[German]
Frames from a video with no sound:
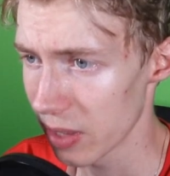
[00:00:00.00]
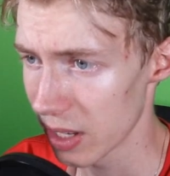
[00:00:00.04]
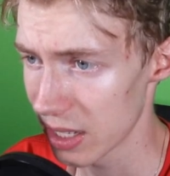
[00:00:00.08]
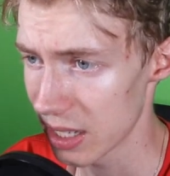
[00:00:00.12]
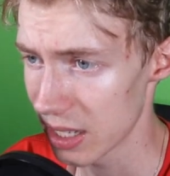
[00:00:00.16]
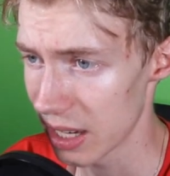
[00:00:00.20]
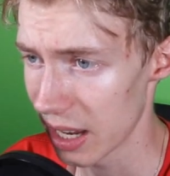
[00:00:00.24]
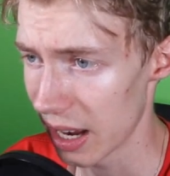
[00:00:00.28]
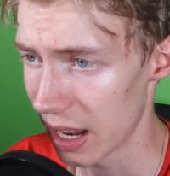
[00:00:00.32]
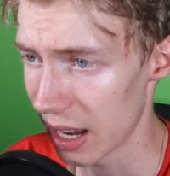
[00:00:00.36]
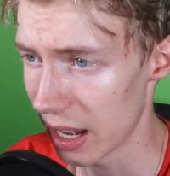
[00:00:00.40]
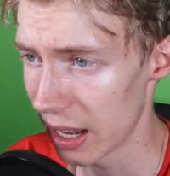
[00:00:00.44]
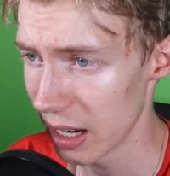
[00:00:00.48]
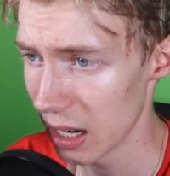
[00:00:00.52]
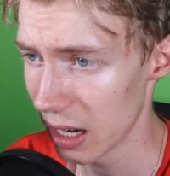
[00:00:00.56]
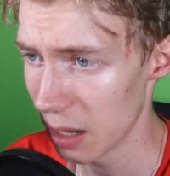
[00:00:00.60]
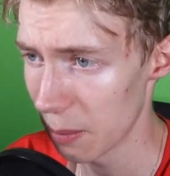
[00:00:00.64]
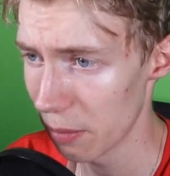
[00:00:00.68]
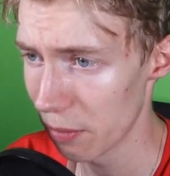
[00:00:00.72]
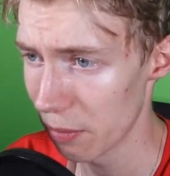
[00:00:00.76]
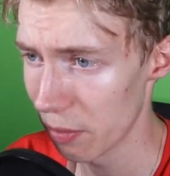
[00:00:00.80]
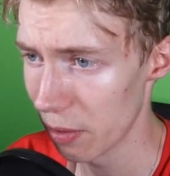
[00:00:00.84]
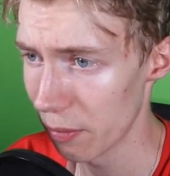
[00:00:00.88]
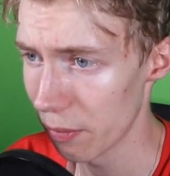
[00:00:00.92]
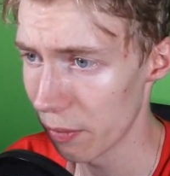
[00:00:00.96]
Terraria
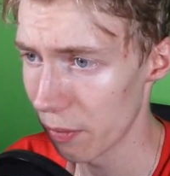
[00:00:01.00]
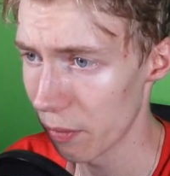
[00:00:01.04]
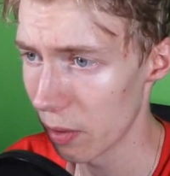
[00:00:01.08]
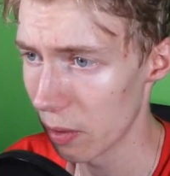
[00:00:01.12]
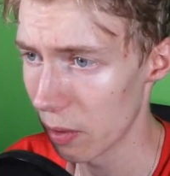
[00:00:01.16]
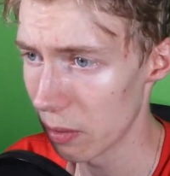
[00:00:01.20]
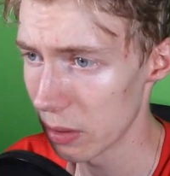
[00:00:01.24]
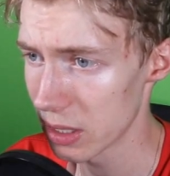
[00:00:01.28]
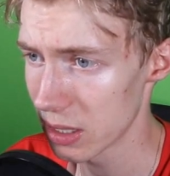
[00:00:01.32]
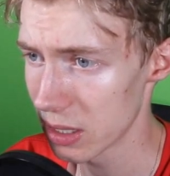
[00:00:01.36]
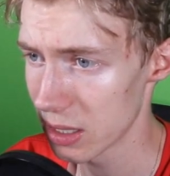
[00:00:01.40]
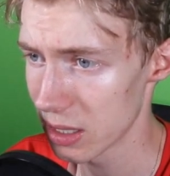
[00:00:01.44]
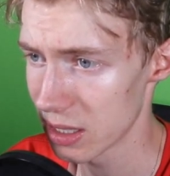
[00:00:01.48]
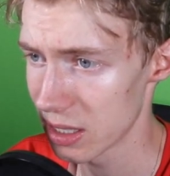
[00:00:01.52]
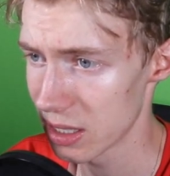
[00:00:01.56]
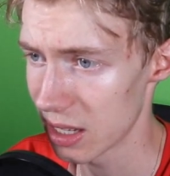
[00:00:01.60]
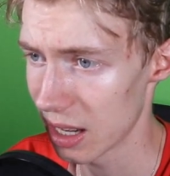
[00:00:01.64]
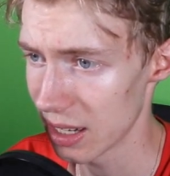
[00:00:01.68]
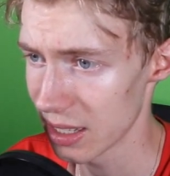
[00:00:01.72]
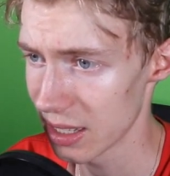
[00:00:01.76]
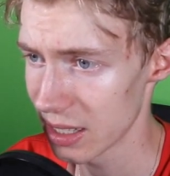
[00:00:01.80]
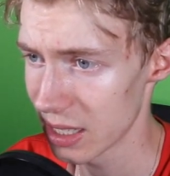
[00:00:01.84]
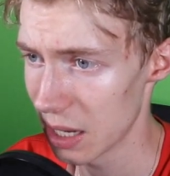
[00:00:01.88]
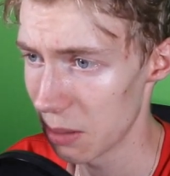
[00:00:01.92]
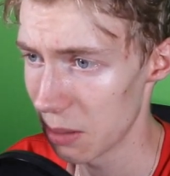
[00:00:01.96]
mit 5 Votes,
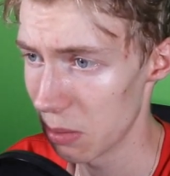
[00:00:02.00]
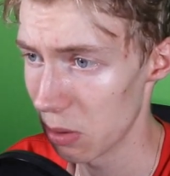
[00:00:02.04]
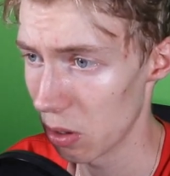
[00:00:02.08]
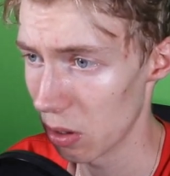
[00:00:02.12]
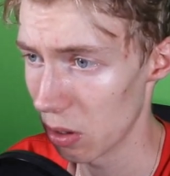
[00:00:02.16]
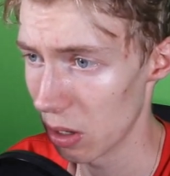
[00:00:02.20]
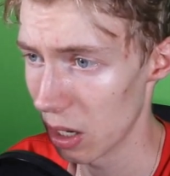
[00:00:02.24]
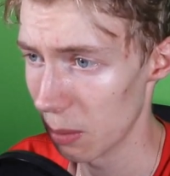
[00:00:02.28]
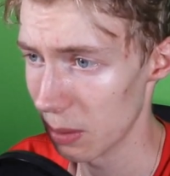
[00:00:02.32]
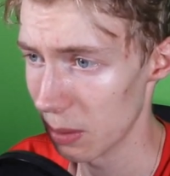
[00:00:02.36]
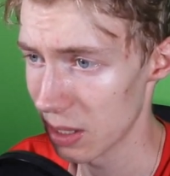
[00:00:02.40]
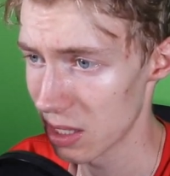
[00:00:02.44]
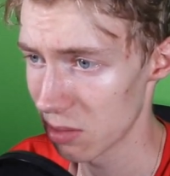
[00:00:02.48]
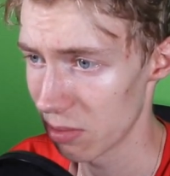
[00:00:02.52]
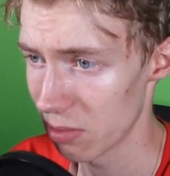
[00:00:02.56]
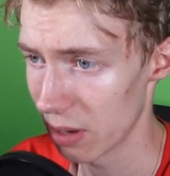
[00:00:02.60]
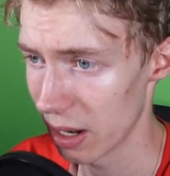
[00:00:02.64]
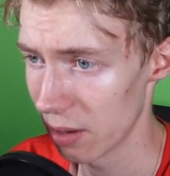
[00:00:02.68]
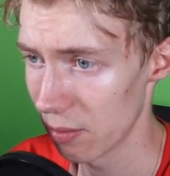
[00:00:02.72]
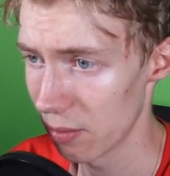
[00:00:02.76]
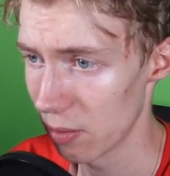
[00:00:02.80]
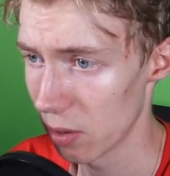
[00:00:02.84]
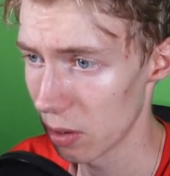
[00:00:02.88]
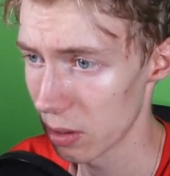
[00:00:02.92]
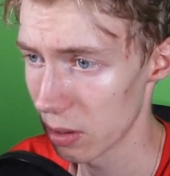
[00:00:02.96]
Star Stable Online mit
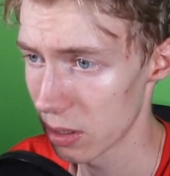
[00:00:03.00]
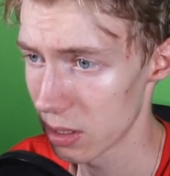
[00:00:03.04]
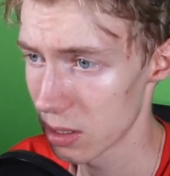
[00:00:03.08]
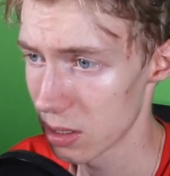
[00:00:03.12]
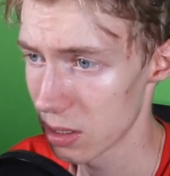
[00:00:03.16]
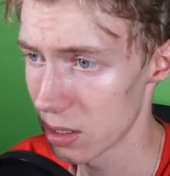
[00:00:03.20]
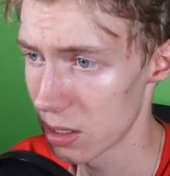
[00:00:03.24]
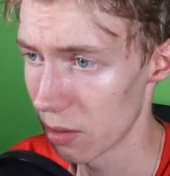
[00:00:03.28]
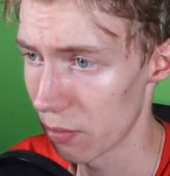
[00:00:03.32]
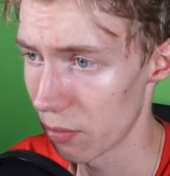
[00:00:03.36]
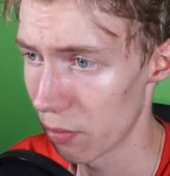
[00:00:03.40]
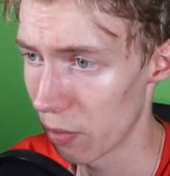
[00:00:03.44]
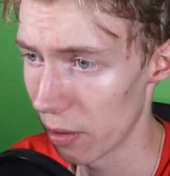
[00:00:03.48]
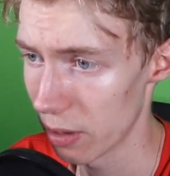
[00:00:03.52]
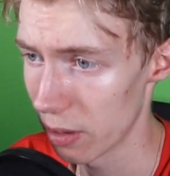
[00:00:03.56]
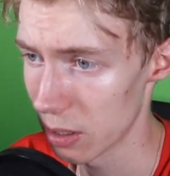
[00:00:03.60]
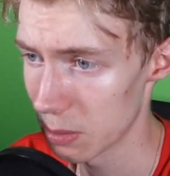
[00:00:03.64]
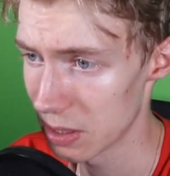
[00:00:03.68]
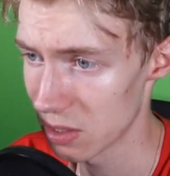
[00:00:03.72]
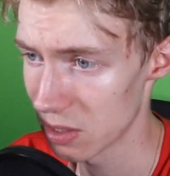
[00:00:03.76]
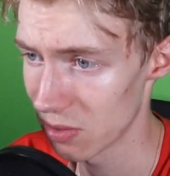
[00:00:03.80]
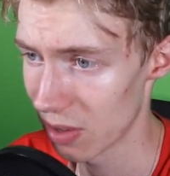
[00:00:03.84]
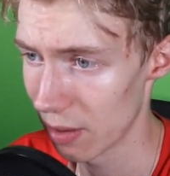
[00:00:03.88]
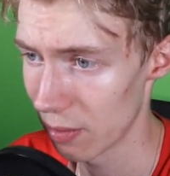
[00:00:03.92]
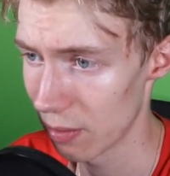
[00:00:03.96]
2 Votes, The Forest
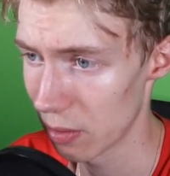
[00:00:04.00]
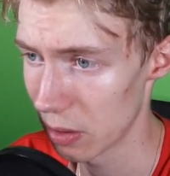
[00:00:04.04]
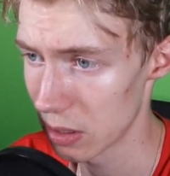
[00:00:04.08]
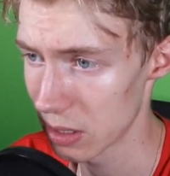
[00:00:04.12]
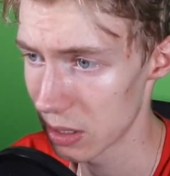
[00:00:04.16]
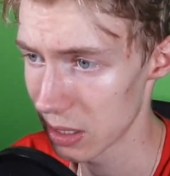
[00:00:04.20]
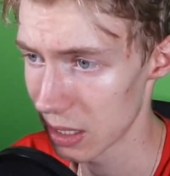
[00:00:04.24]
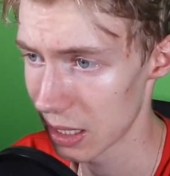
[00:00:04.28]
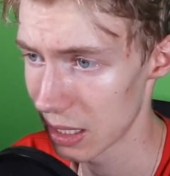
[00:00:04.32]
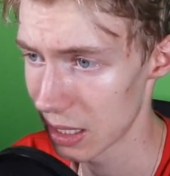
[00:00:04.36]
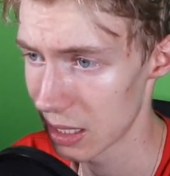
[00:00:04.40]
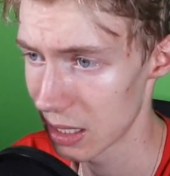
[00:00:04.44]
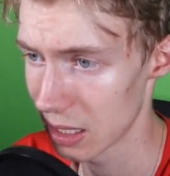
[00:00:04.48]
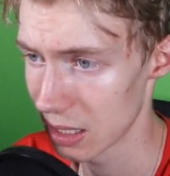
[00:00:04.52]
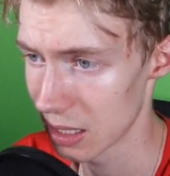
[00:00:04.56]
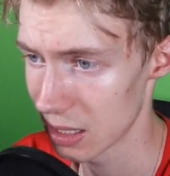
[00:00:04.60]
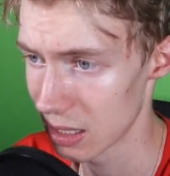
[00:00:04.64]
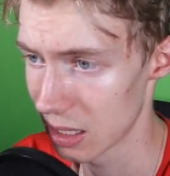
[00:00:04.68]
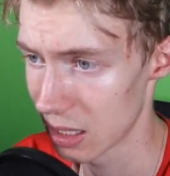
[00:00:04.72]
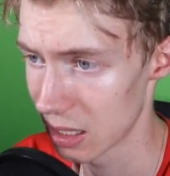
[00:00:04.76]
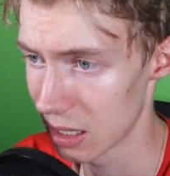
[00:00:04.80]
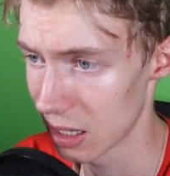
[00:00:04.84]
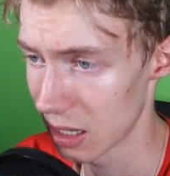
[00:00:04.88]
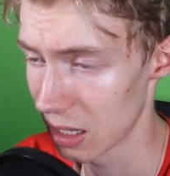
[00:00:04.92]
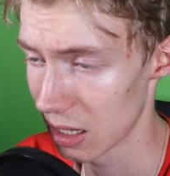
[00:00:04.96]
mit 2 Votes, GTA
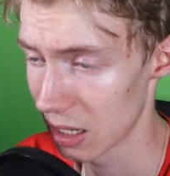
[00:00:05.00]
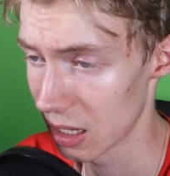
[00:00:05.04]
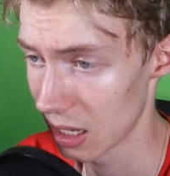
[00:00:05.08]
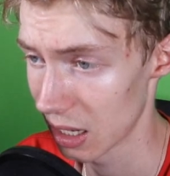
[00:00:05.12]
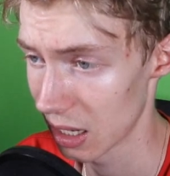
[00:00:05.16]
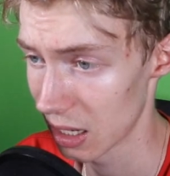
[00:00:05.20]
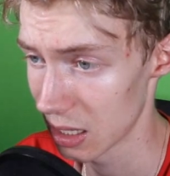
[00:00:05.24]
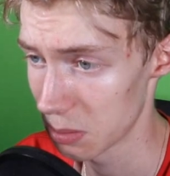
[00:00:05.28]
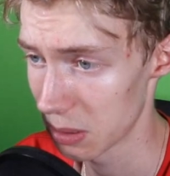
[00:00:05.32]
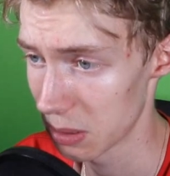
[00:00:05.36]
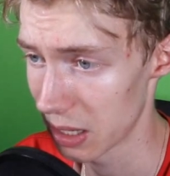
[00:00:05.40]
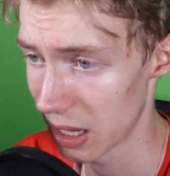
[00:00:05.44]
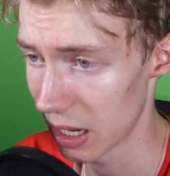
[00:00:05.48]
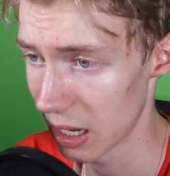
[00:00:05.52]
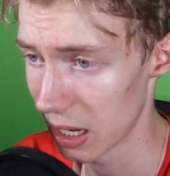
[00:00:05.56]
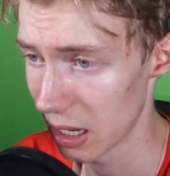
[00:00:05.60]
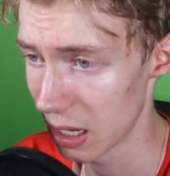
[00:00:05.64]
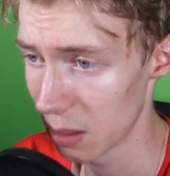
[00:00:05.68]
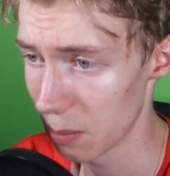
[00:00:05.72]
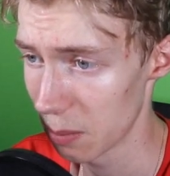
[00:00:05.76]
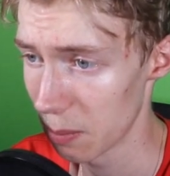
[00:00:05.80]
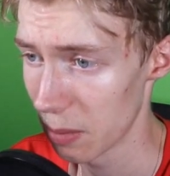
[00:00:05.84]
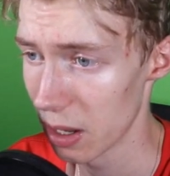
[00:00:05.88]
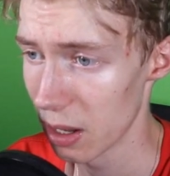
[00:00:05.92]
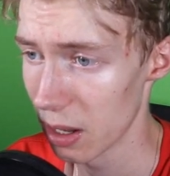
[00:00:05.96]
San Andreas mit
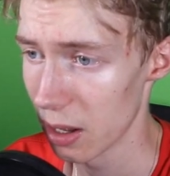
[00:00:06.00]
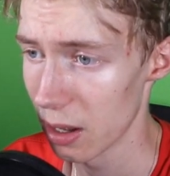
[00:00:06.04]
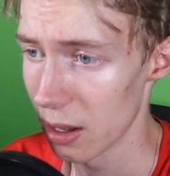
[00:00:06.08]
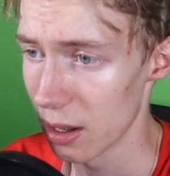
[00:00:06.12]
einem,